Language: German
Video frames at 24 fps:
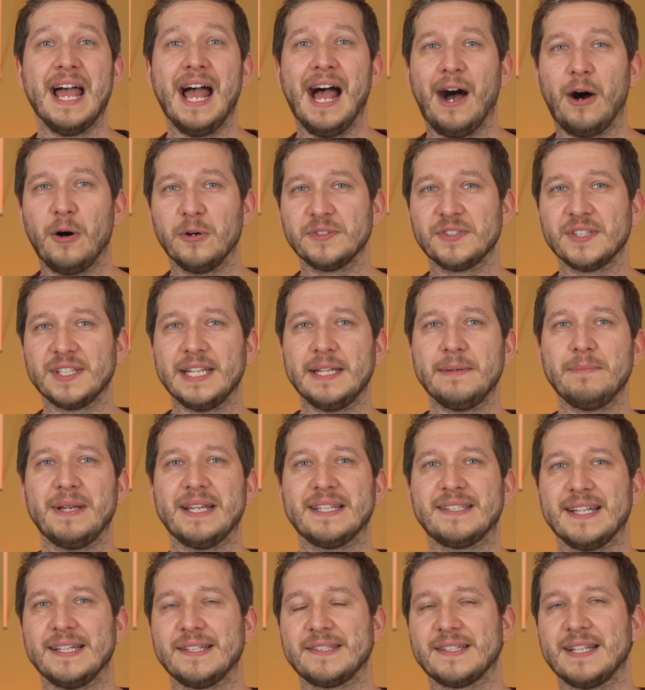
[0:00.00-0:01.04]
Außerdem
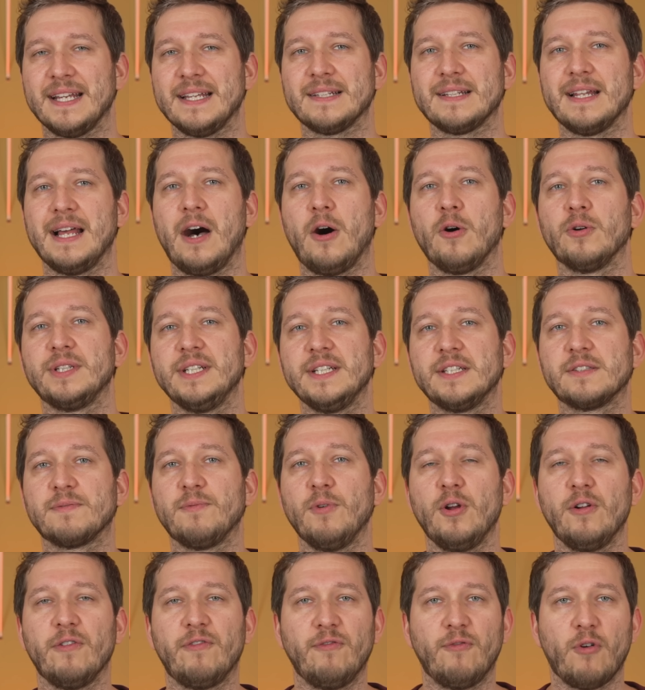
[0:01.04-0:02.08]
ersetzt Tesla auch die
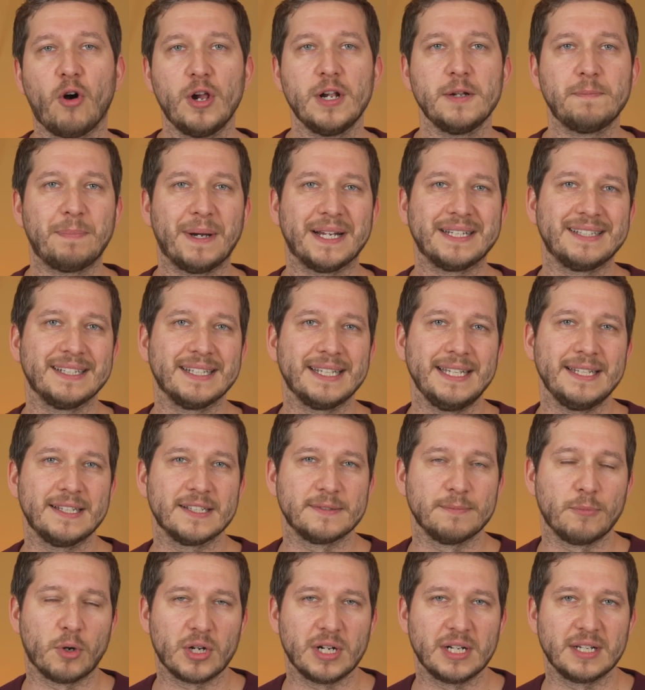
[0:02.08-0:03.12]
12-Volt-Batterie
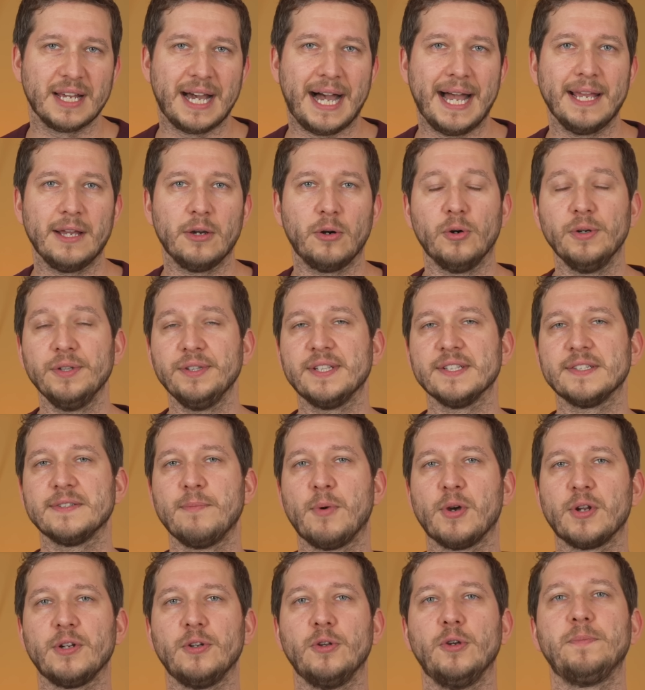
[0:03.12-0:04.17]
des Model 3 und des
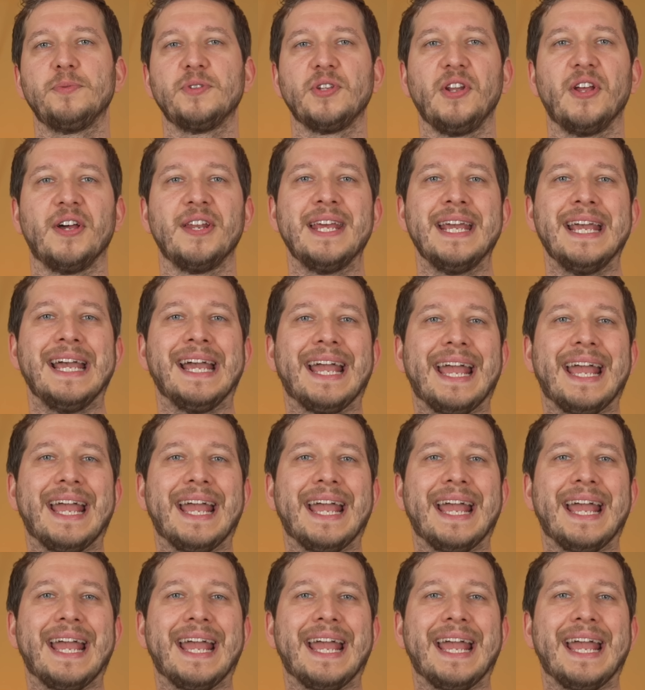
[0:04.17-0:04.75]
Model Y